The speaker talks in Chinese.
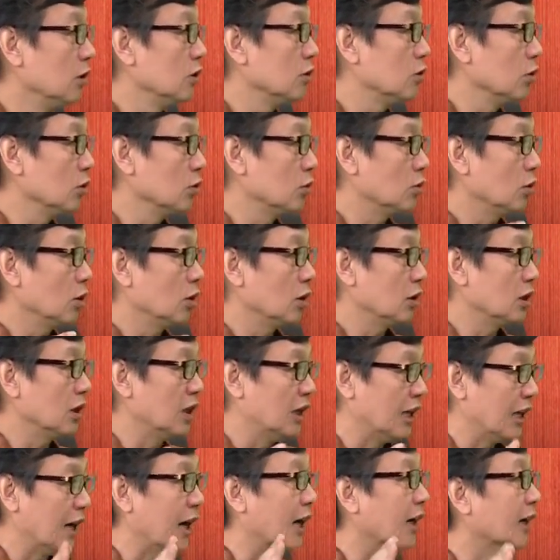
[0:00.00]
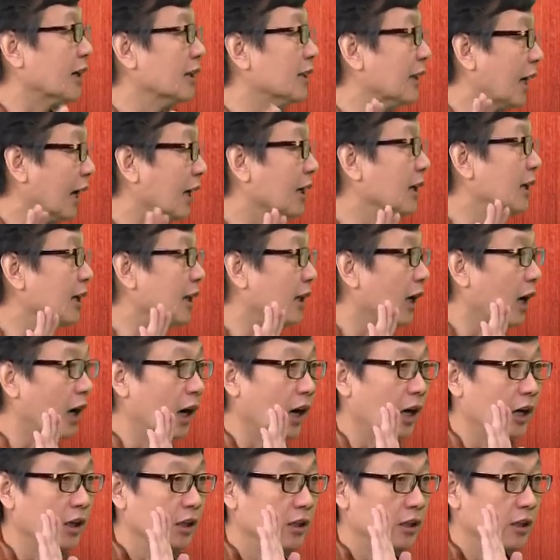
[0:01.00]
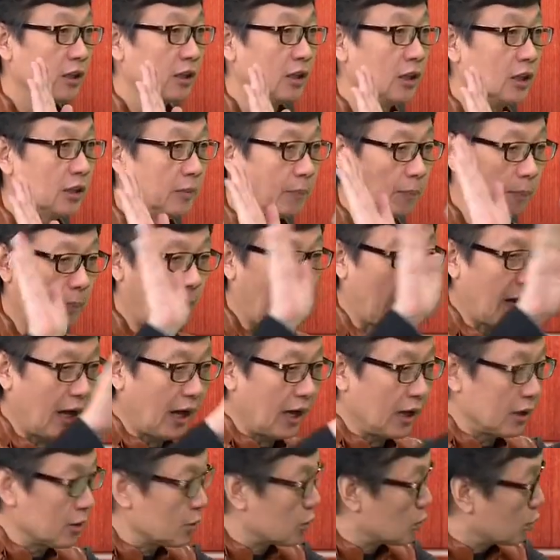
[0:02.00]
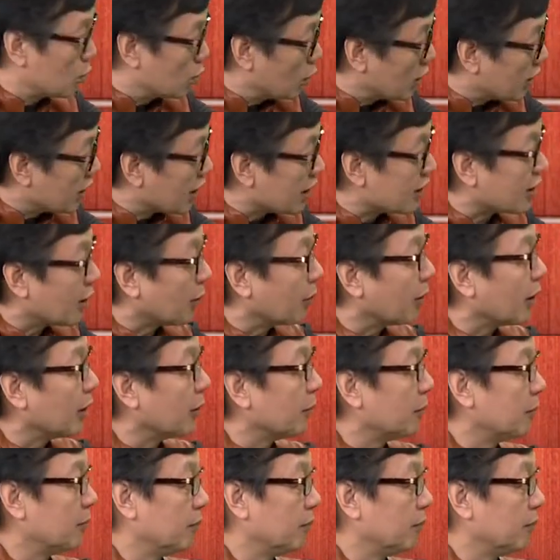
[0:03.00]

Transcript: 就是说你两个男人哈可以趴睡在上面，